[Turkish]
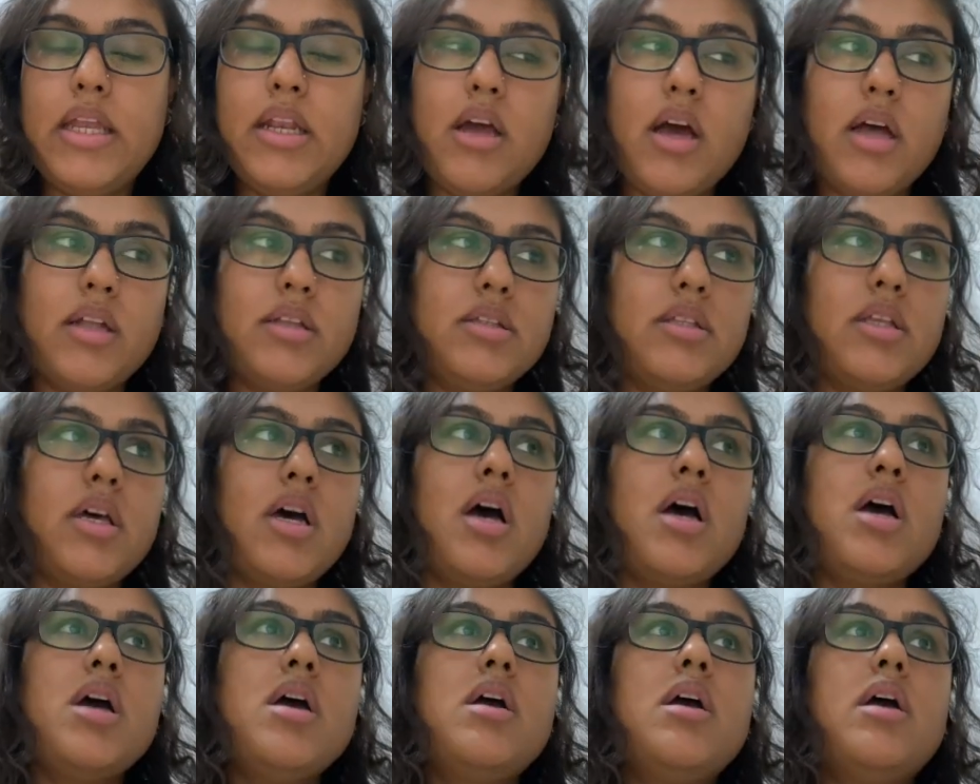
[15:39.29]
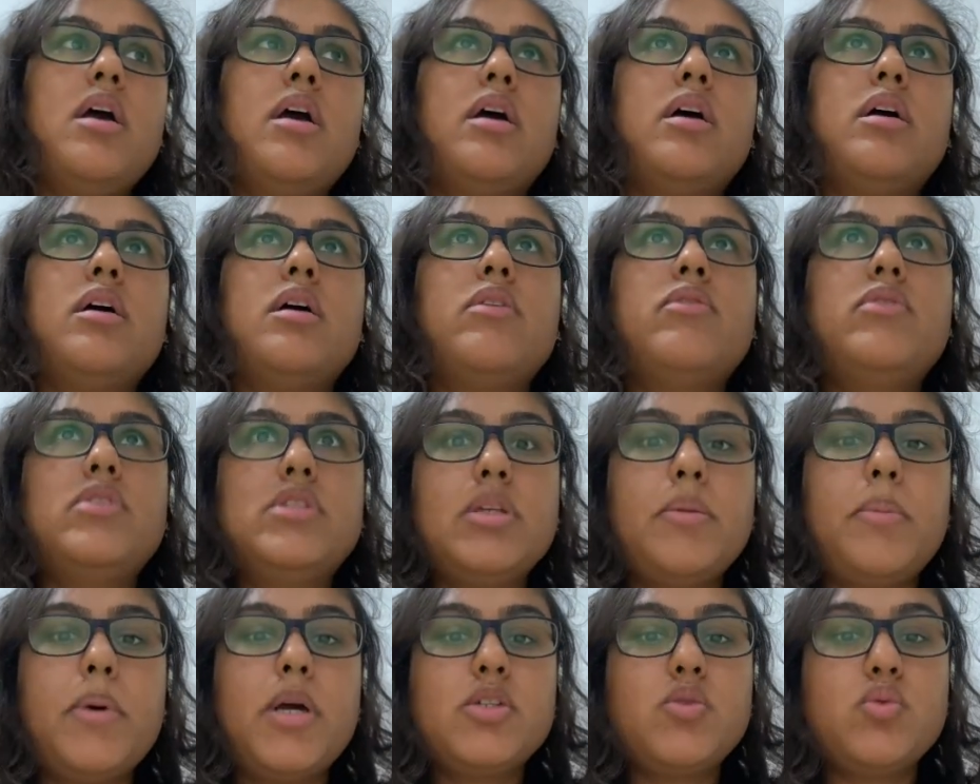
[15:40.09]
Hatta e,
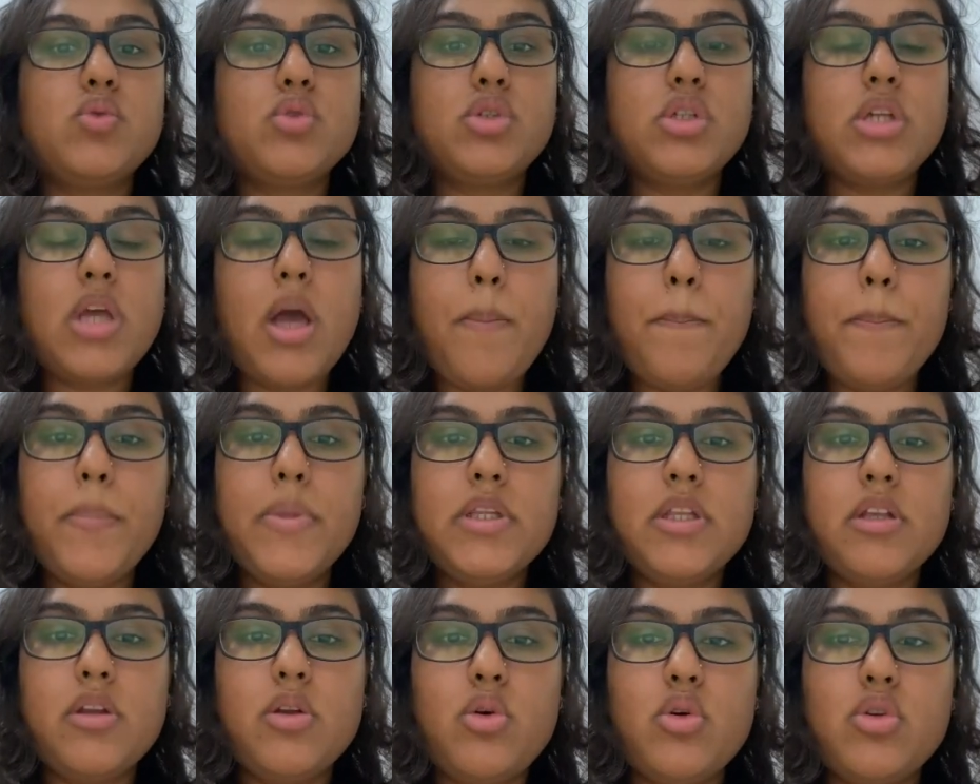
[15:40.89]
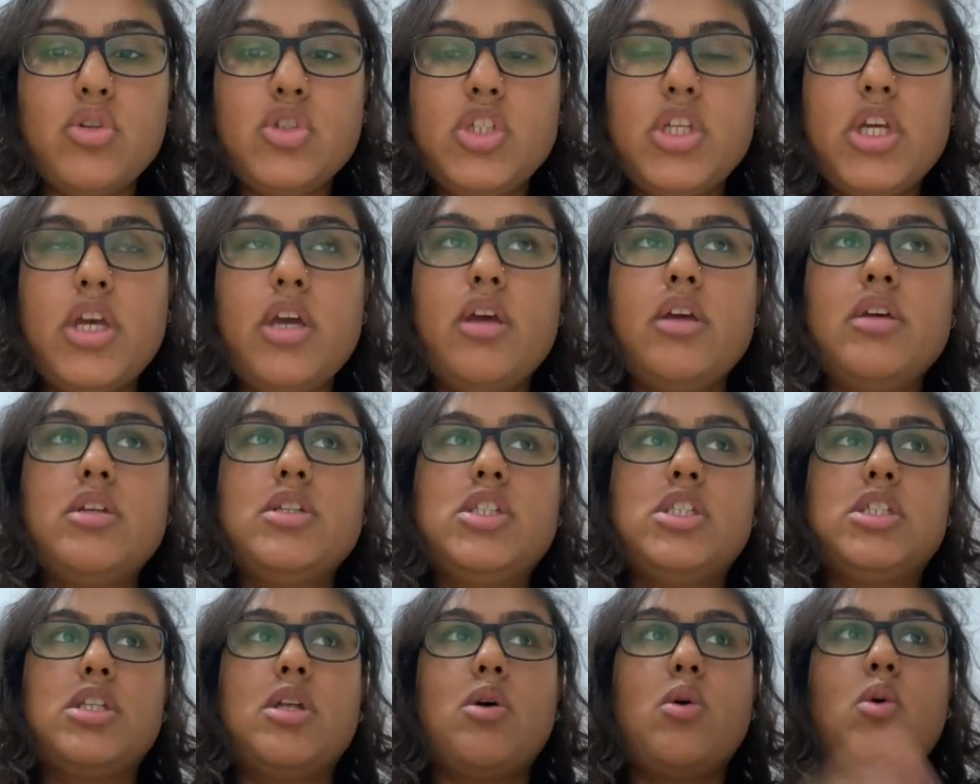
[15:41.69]
vize başvurusu yapmadan önce
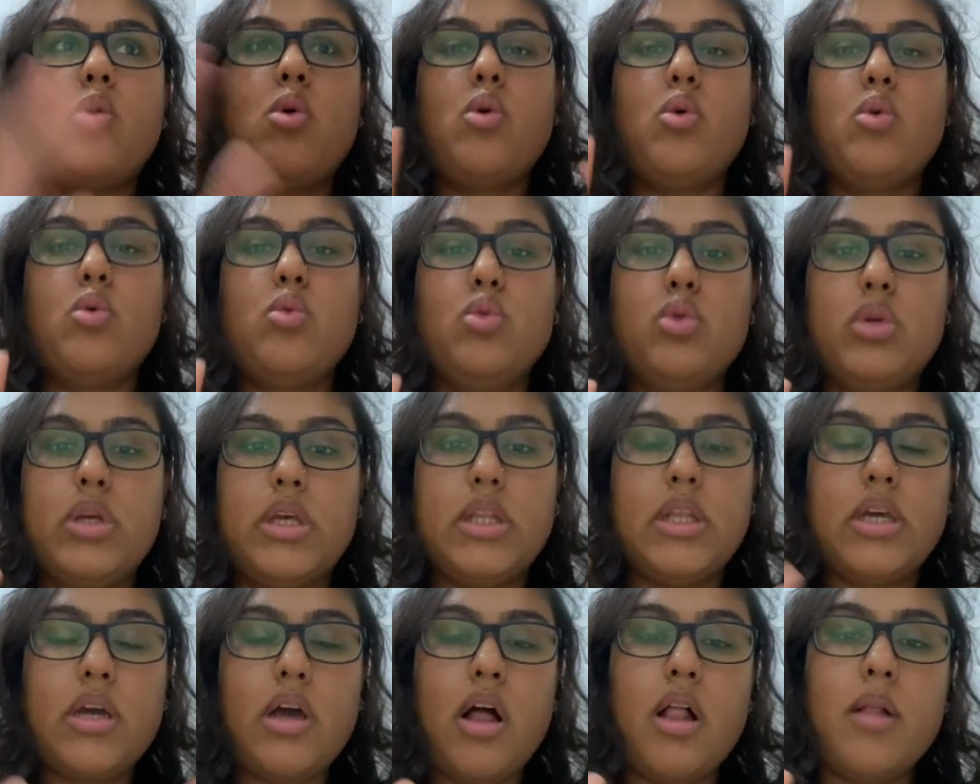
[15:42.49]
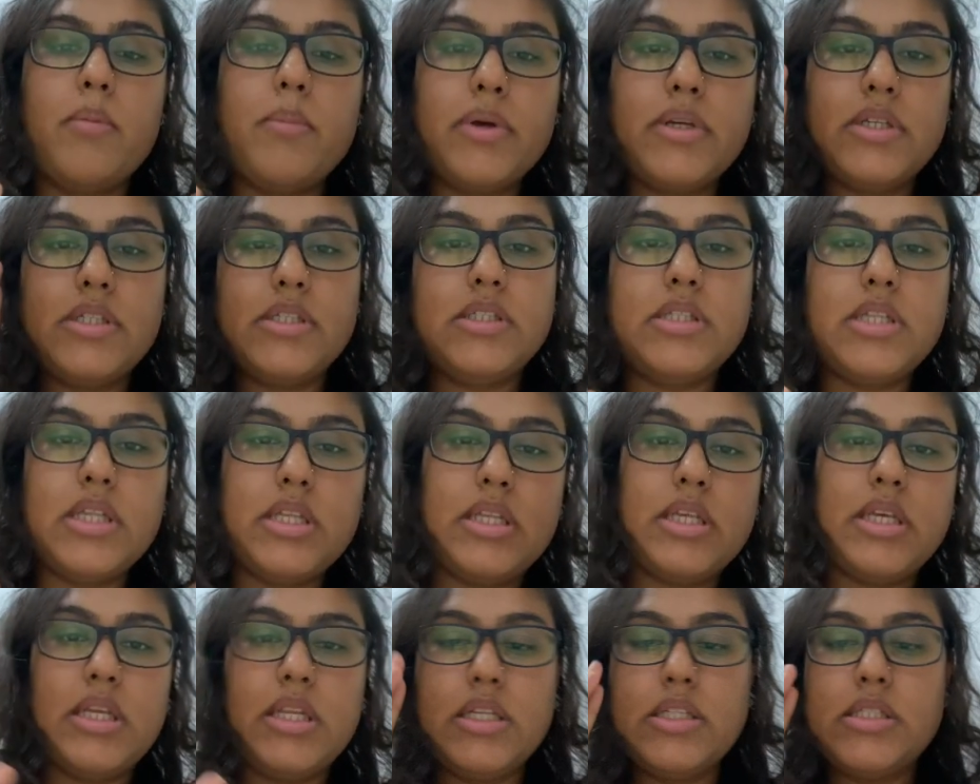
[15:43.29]
işte o ülkede kalmak
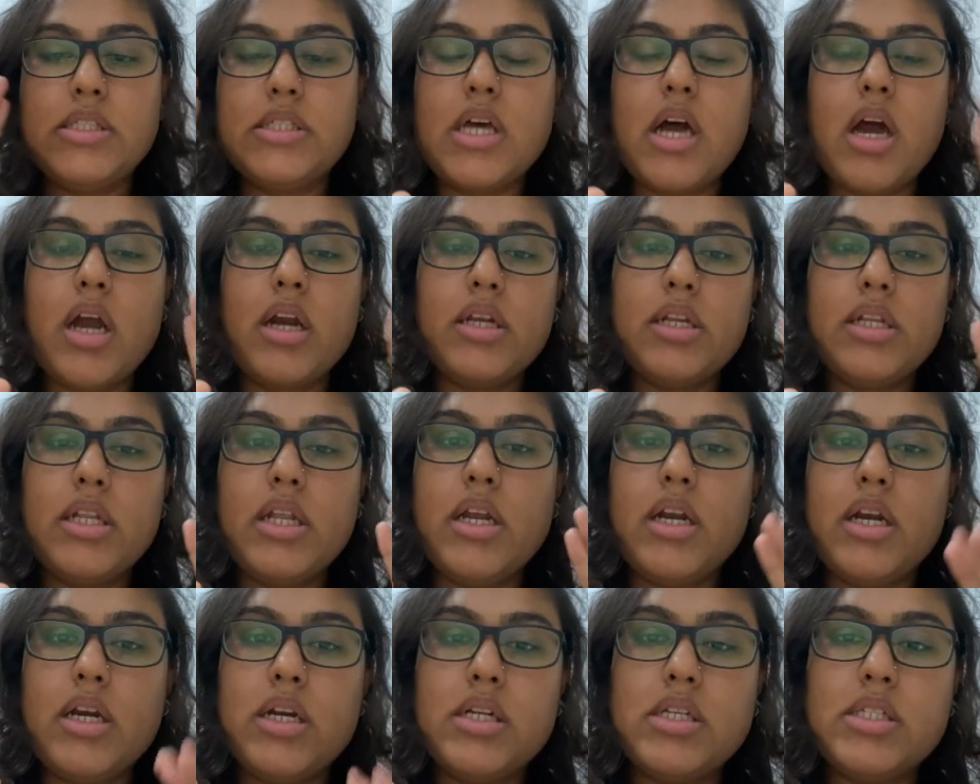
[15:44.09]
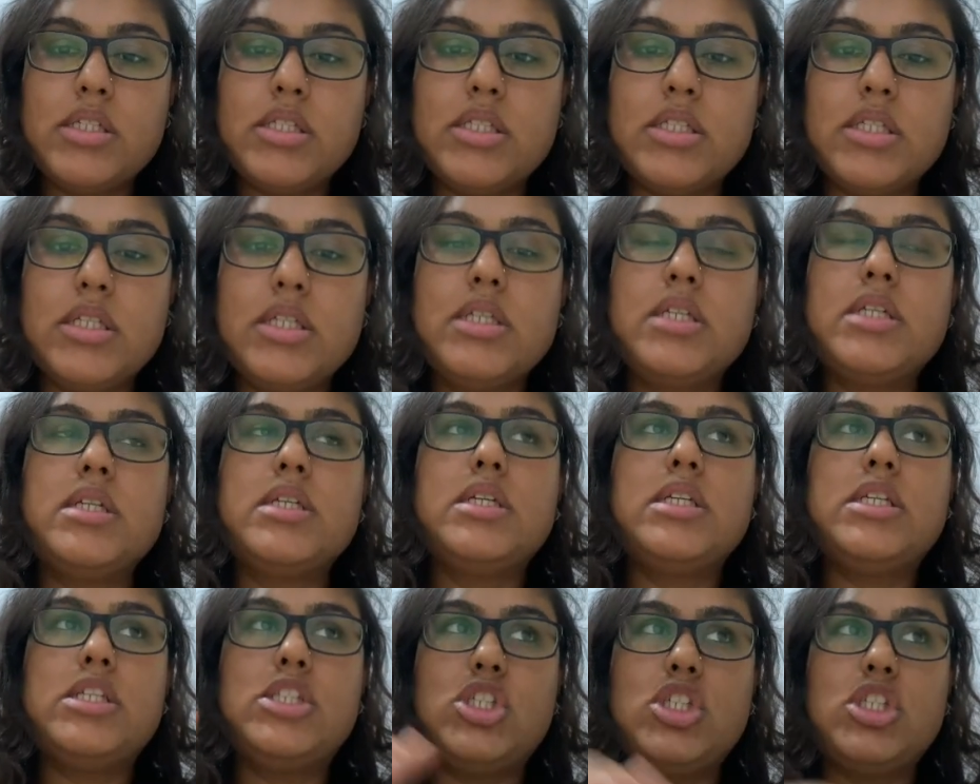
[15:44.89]
istediğiniz tarihler arası
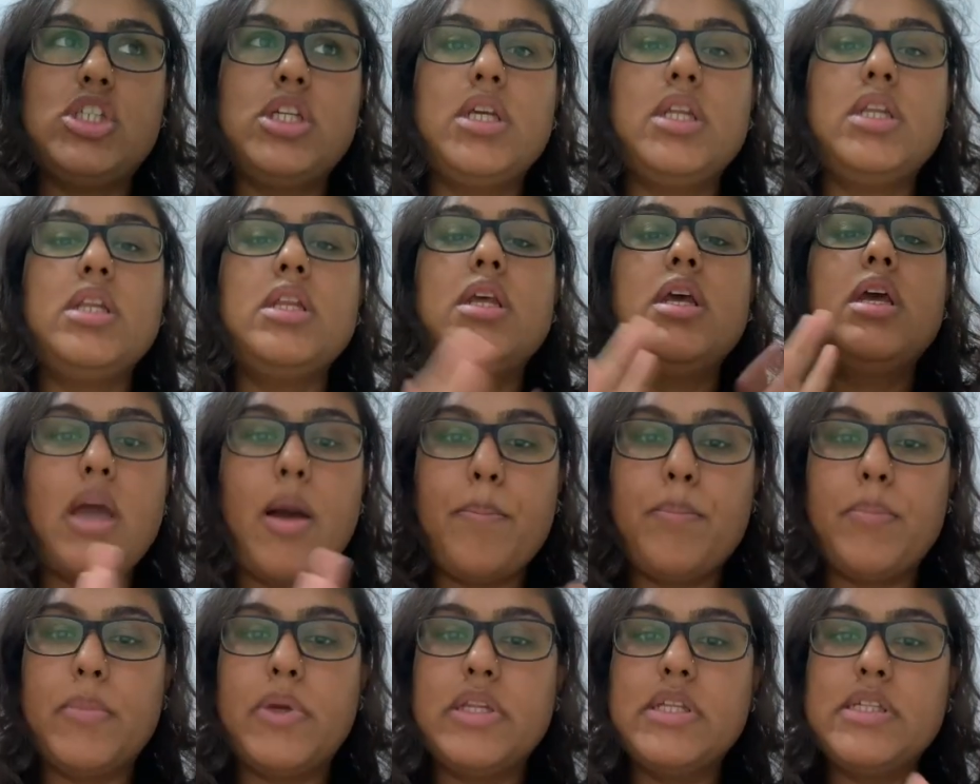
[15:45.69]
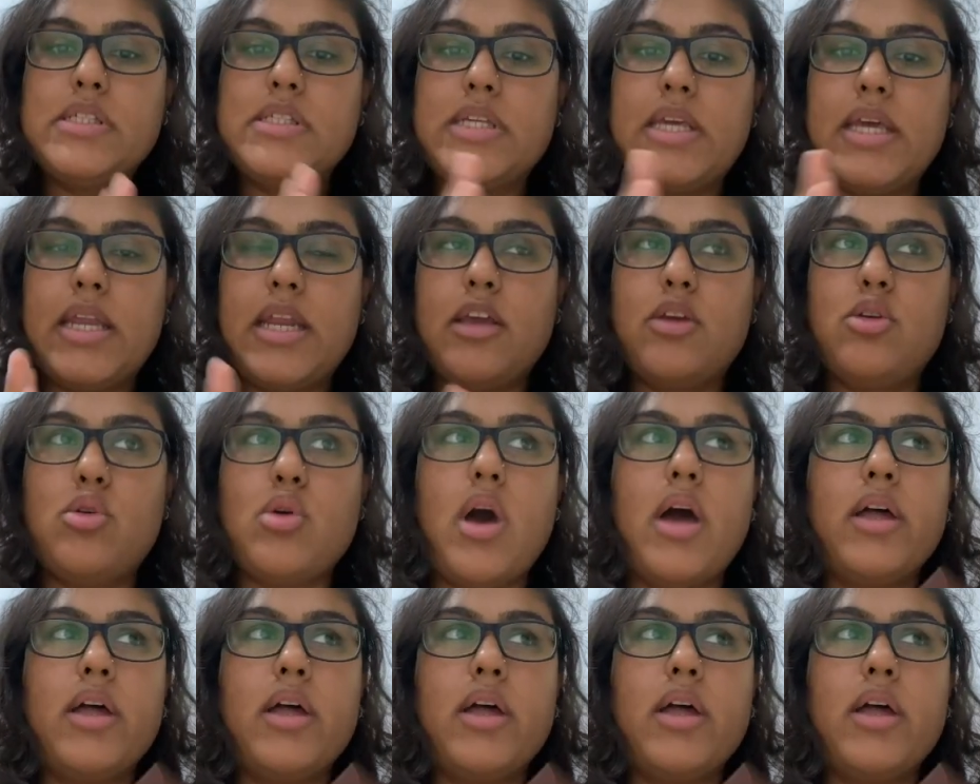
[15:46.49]
için yapmanız gerekiyor.